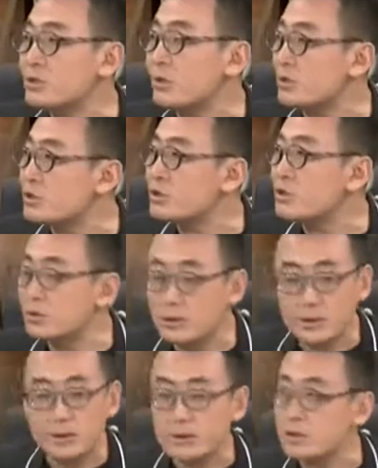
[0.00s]
你知道，其
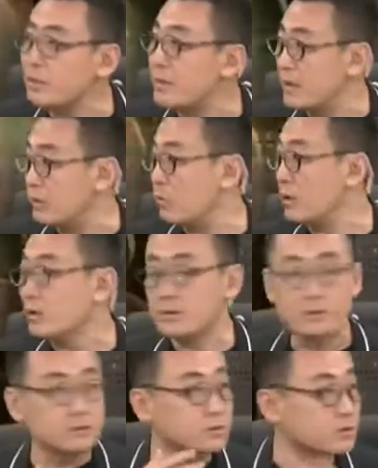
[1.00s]
实像美
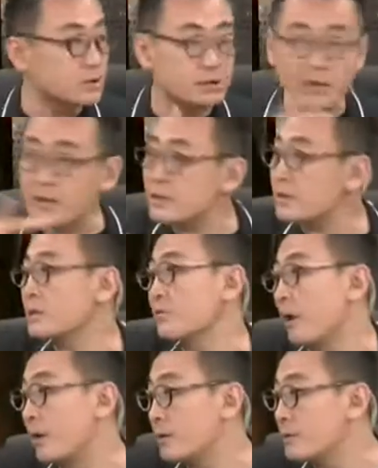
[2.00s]
国几大电
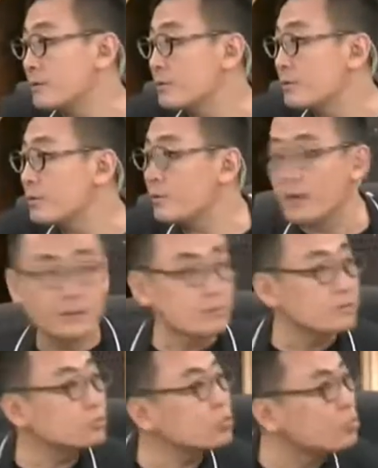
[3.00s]
视网，对吗？
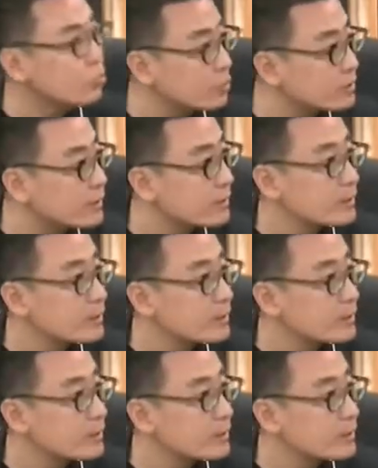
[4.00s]
中国